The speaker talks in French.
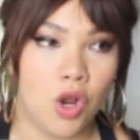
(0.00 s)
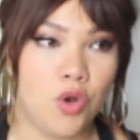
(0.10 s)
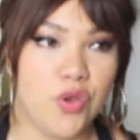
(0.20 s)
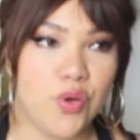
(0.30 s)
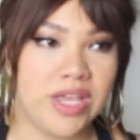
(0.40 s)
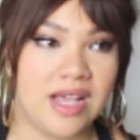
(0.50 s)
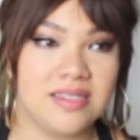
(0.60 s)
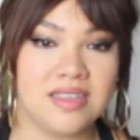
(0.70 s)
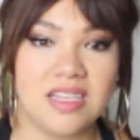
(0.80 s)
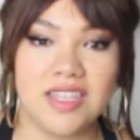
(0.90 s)
Le yoga,
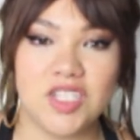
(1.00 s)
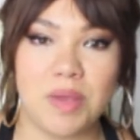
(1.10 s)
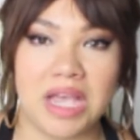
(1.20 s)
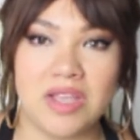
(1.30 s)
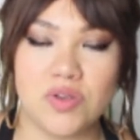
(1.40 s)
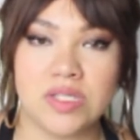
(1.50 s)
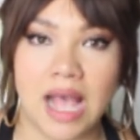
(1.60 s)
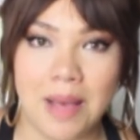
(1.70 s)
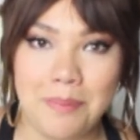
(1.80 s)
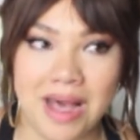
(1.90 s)
c'est une expérience
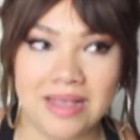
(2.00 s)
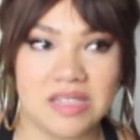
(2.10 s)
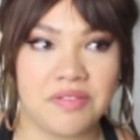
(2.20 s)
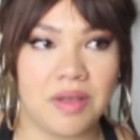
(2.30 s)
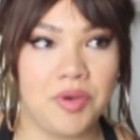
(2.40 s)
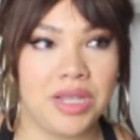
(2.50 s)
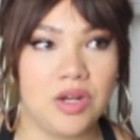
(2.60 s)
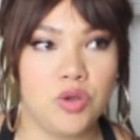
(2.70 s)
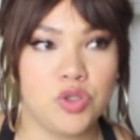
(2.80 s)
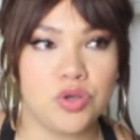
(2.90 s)
à part, c'est vraiment
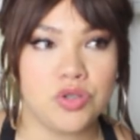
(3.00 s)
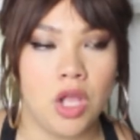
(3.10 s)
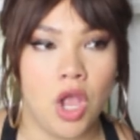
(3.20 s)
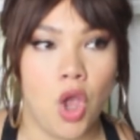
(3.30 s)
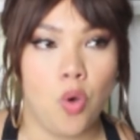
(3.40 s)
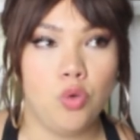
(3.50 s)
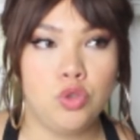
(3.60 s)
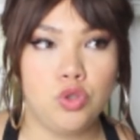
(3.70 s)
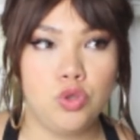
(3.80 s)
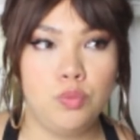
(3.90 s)
quelque chose où
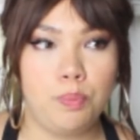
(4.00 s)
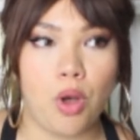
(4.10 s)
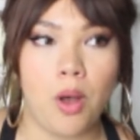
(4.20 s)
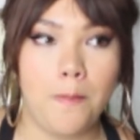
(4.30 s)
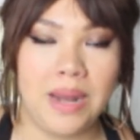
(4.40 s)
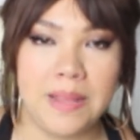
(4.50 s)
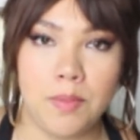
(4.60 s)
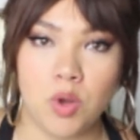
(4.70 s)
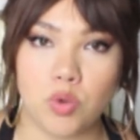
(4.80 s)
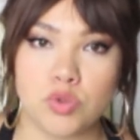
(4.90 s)
tu prends
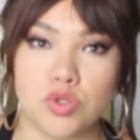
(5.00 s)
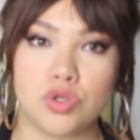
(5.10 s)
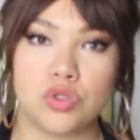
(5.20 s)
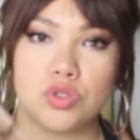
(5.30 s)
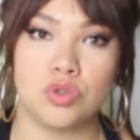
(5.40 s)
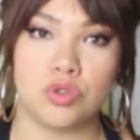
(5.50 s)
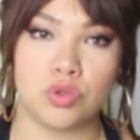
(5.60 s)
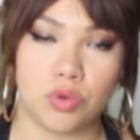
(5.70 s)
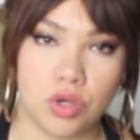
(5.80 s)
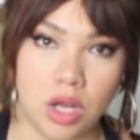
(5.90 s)
pleinement conscience de
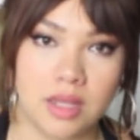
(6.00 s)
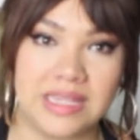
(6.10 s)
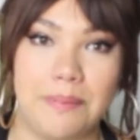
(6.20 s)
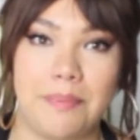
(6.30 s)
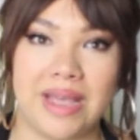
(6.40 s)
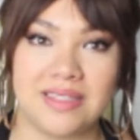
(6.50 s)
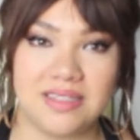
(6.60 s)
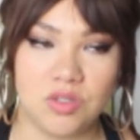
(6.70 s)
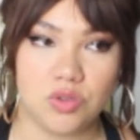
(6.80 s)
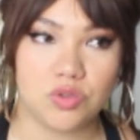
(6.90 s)
ton corps, des
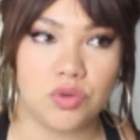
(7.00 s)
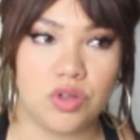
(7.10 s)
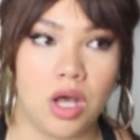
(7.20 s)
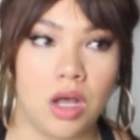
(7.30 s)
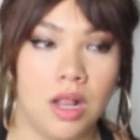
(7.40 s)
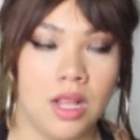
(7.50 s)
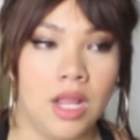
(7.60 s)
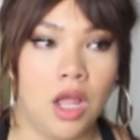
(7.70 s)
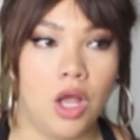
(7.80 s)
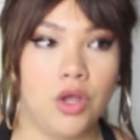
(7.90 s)
parties de ton corps,
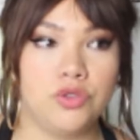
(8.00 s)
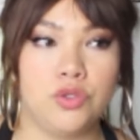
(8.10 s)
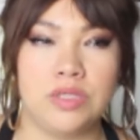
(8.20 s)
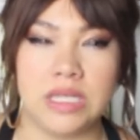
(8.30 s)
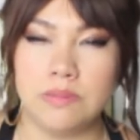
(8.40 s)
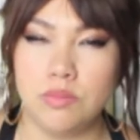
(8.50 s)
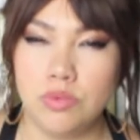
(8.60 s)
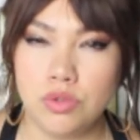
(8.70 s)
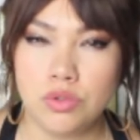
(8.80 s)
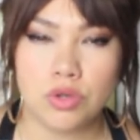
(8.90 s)
euh, de tes
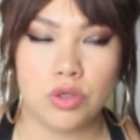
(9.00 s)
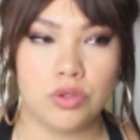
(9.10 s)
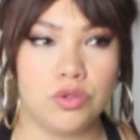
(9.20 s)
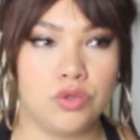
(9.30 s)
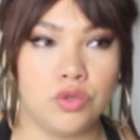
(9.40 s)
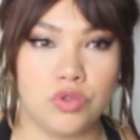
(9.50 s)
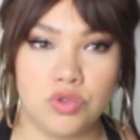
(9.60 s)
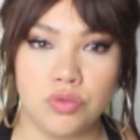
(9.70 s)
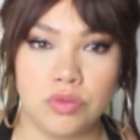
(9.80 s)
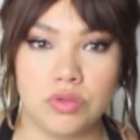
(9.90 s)
muscles, de,
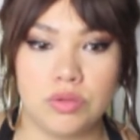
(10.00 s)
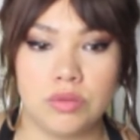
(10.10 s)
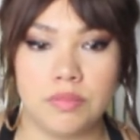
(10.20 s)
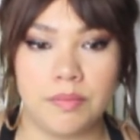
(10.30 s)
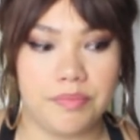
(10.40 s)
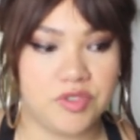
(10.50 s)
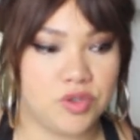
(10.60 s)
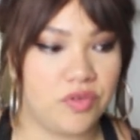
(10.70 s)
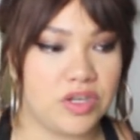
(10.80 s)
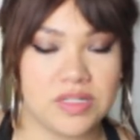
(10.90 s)
tout, de,
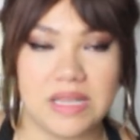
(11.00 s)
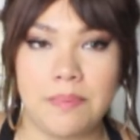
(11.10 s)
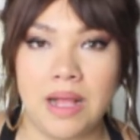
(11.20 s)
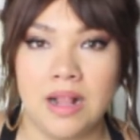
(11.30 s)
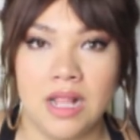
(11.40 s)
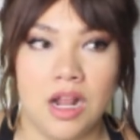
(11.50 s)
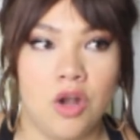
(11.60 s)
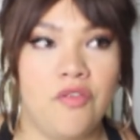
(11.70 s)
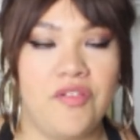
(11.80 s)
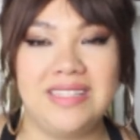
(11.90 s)
tu vois, je sais pas,
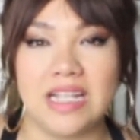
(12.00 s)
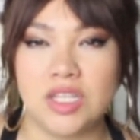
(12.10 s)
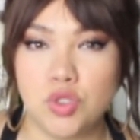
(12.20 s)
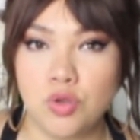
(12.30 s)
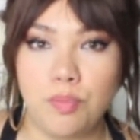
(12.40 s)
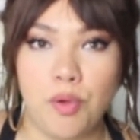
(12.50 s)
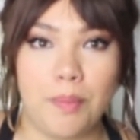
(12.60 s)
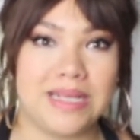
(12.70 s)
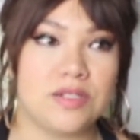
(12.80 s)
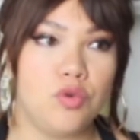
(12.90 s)
le fait d'être souple,
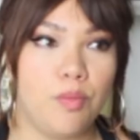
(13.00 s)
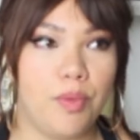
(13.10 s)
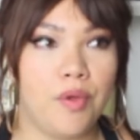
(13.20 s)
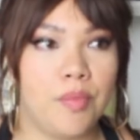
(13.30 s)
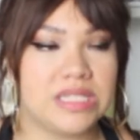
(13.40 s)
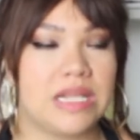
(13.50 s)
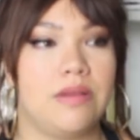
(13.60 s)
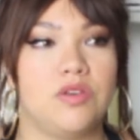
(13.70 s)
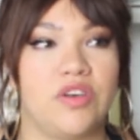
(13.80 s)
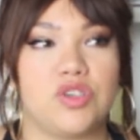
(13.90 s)
pas souple, euh, moi, ça,
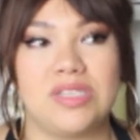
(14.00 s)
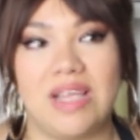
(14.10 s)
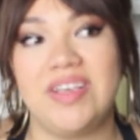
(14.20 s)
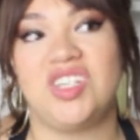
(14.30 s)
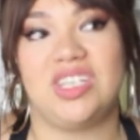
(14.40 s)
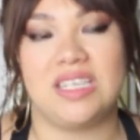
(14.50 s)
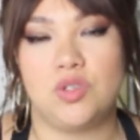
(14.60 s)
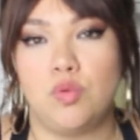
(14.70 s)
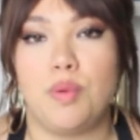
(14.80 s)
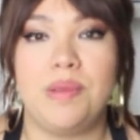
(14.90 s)
enfin, je savais que j'étais
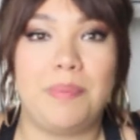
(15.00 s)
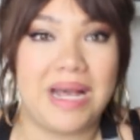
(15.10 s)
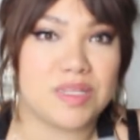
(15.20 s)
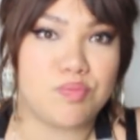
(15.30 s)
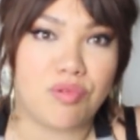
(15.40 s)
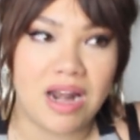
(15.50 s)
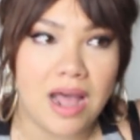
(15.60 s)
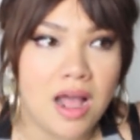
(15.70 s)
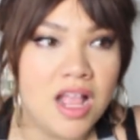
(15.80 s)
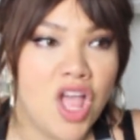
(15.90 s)
souple, mais pas à ce
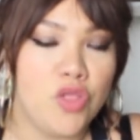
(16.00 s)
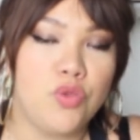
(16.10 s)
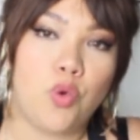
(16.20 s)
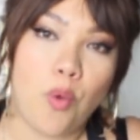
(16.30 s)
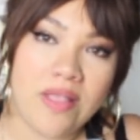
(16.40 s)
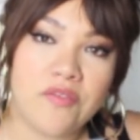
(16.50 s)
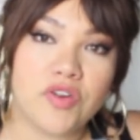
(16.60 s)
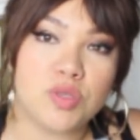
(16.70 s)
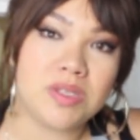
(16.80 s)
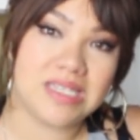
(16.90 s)
point-là. Donc ouais, non,
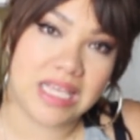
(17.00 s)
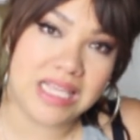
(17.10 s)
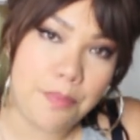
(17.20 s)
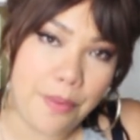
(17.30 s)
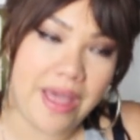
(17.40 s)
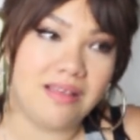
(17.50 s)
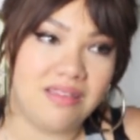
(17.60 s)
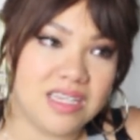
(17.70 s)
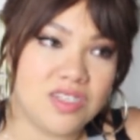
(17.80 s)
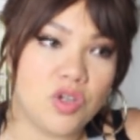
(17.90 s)
franchement, c'est hyper
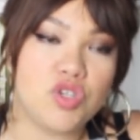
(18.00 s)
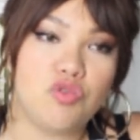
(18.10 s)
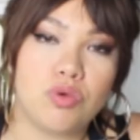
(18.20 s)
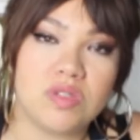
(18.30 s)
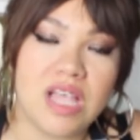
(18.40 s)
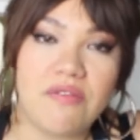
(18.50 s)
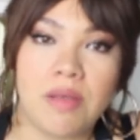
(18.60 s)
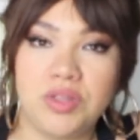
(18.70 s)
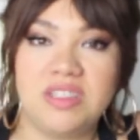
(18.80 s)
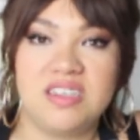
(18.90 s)
intéressant et je vous conseille
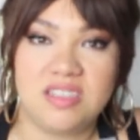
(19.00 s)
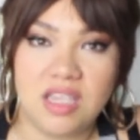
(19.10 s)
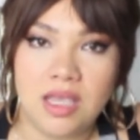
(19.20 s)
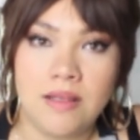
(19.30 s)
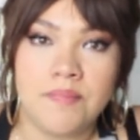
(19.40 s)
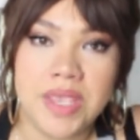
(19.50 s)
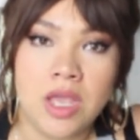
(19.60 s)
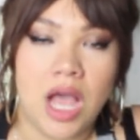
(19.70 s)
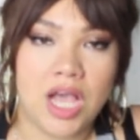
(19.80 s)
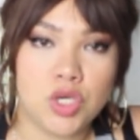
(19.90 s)
vraiment d'essayer
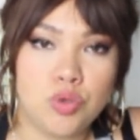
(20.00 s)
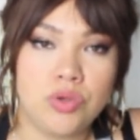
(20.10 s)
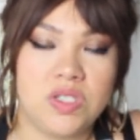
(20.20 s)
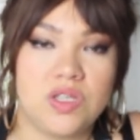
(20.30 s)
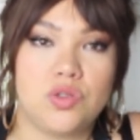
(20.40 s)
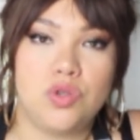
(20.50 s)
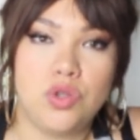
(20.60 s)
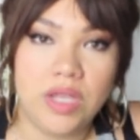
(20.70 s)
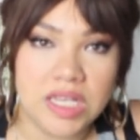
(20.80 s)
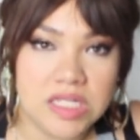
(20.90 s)
un jour une séance de
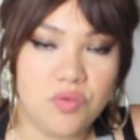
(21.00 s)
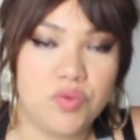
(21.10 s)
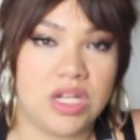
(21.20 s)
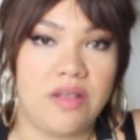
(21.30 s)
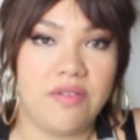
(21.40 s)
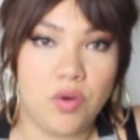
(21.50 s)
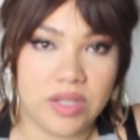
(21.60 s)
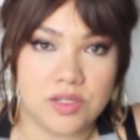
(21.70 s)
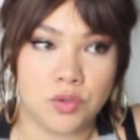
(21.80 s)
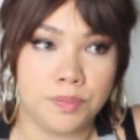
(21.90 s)
yoga si vous en avez
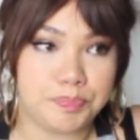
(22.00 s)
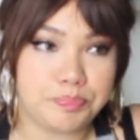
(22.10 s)
l'occasion.